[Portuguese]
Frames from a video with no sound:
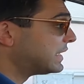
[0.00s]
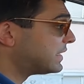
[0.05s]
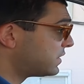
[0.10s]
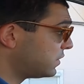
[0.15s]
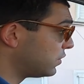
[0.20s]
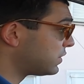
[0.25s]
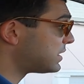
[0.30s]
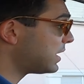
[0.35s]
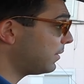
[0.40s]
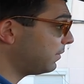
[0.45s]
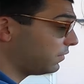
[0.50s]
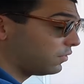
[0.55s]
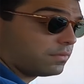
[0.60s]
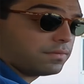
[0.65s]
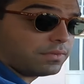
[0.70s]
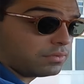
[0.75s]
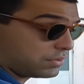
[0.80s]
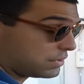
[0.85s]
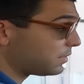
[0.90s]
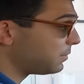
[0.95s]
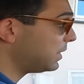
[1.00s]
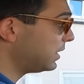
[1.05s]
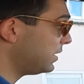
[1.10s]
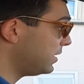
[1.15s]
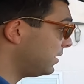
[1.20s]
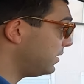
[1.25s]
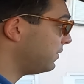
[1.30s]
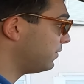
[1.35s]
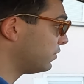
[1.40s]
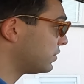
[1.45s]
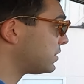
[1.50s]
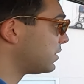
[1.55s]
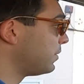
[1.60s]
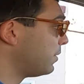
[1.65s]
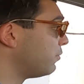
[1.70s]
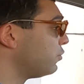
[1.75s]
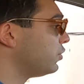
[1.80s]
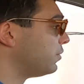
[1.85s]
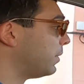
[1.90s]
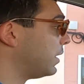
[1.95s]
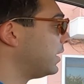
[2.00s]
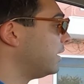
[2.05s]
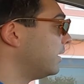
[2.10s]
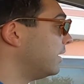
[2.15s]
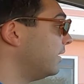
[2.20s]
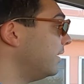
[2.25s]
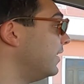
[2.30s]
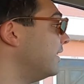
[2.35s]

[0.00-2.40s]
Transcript: Se não sabe, vão saber e vão saber muito bem.